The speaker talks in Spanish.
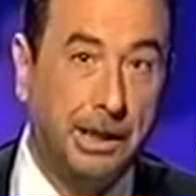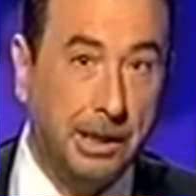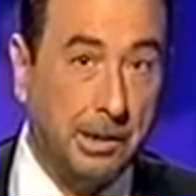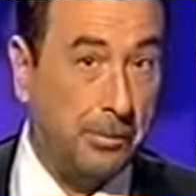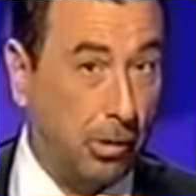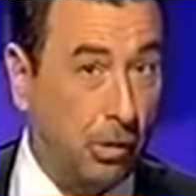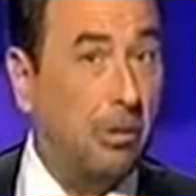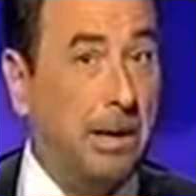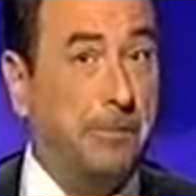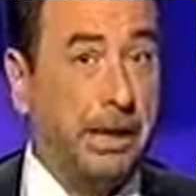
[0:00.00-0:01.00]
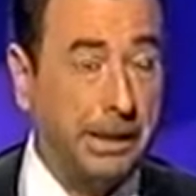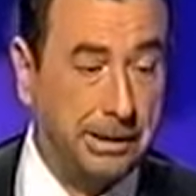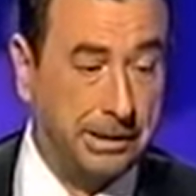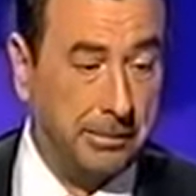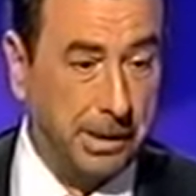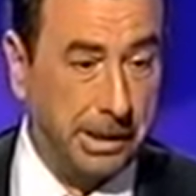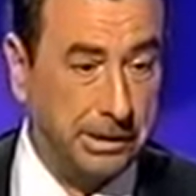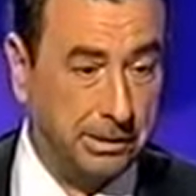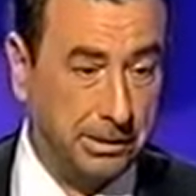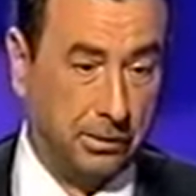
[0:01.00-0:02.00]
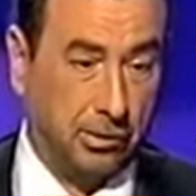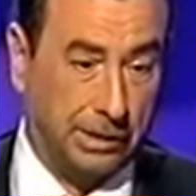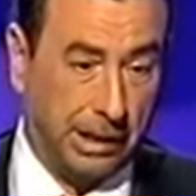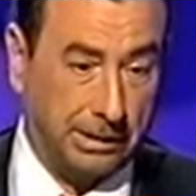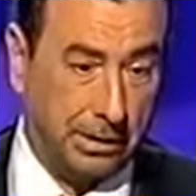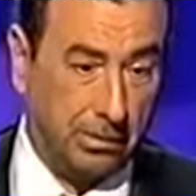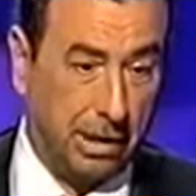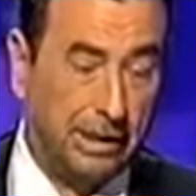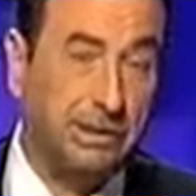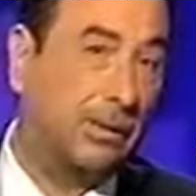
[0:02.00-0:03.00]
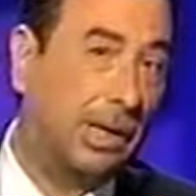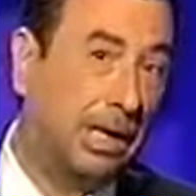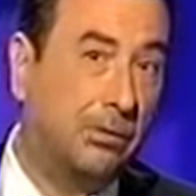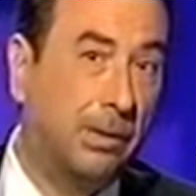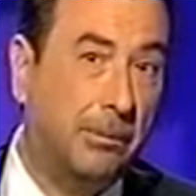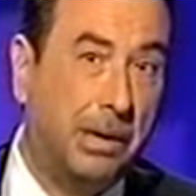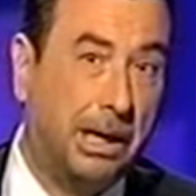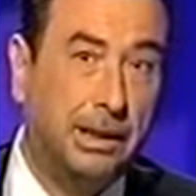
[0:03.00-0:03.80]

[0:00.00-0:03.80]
Pero luego va a París, en París eh, contacta con la gente de la Nouvelle Vague.